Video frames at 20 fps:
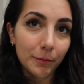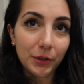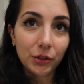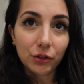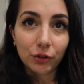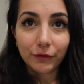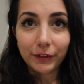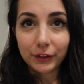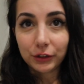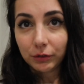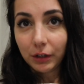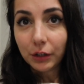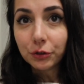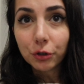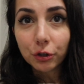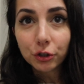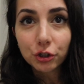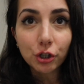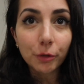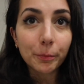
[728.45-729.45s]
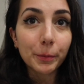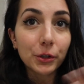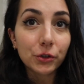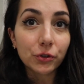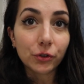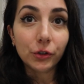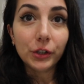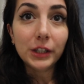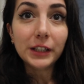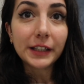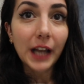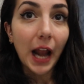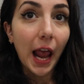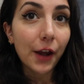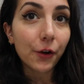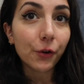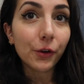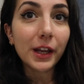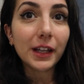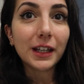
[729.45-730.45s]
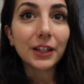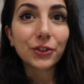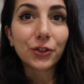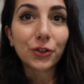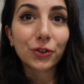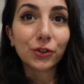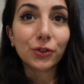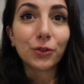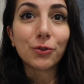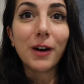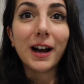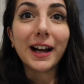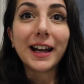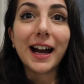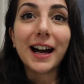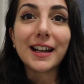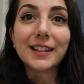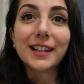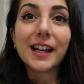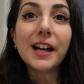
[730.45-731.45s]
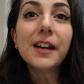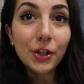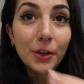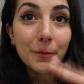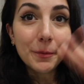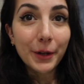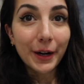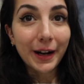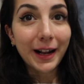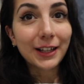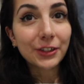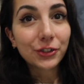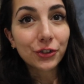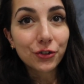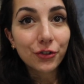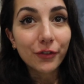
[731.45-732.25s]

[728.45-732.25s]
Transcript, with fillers: mi sono fatta una doccia, ho preso il treno e adesso sono qua a casa. Io e il mio ragazzo